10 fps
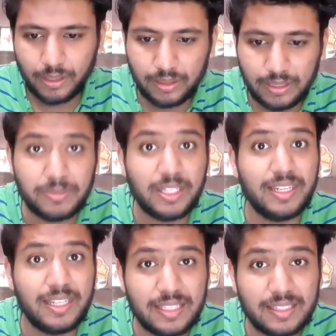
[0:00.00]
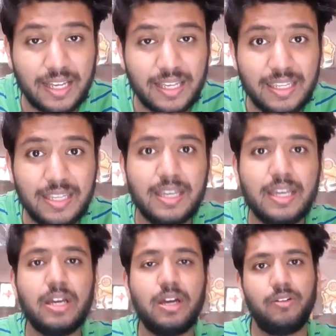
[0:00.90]
तब तक के लिए इतना ही
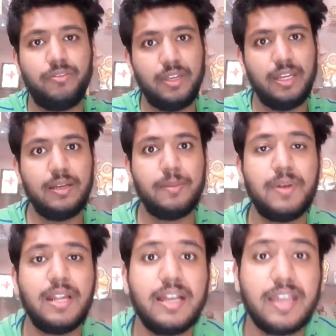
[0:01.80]
फिर अपना